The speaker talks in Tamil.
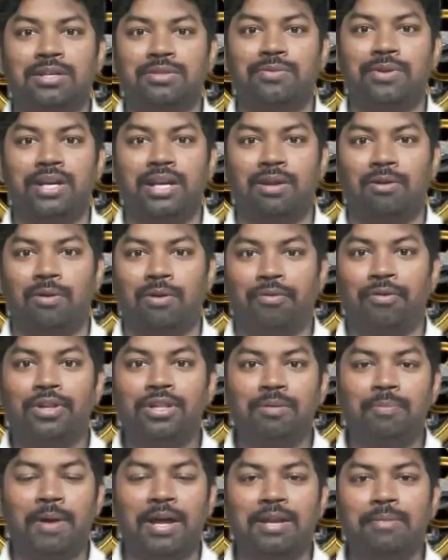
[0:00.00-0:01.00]
பாக்ஸ் வீட்டில் உள்ளவங்க
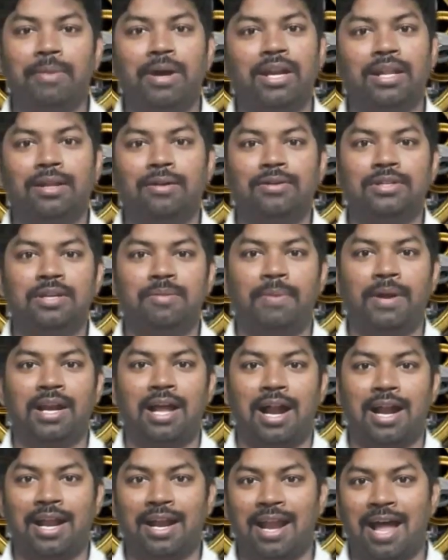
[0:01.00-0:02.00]
வந்து பரிமாறதை கொஞ்சம்
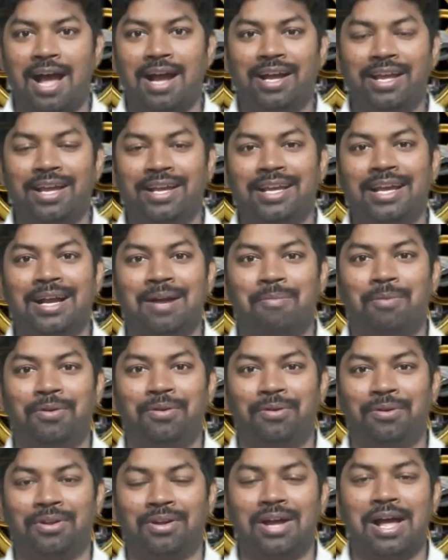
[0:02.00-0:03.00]
நிற்பாங்க ஆனால் நாங்கள் எங்கெங்கே
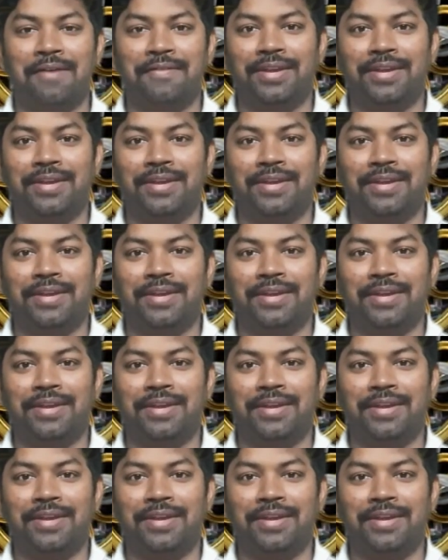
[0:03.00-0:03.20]
போட்டுக்கிட்டு இருக்கோம்